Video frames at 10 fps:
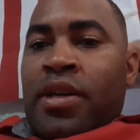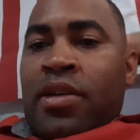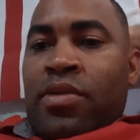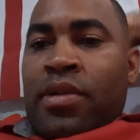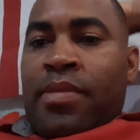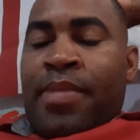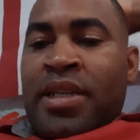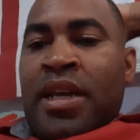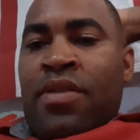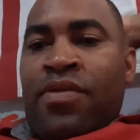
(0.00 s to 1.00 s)
que en el
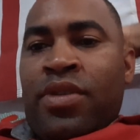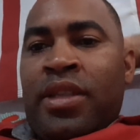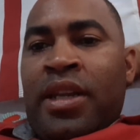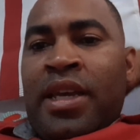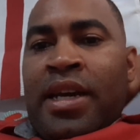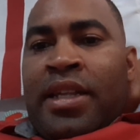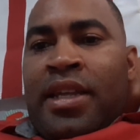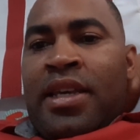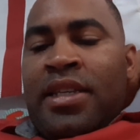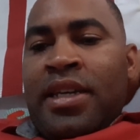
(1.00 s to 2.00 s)
pasado fue una estrella
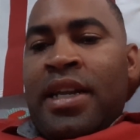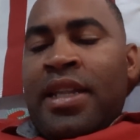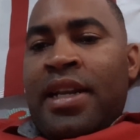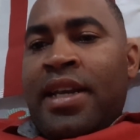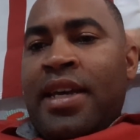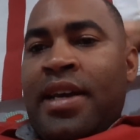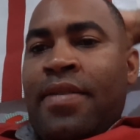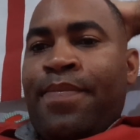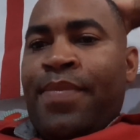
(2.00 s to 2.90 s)
canadiense en Grandes Ligas.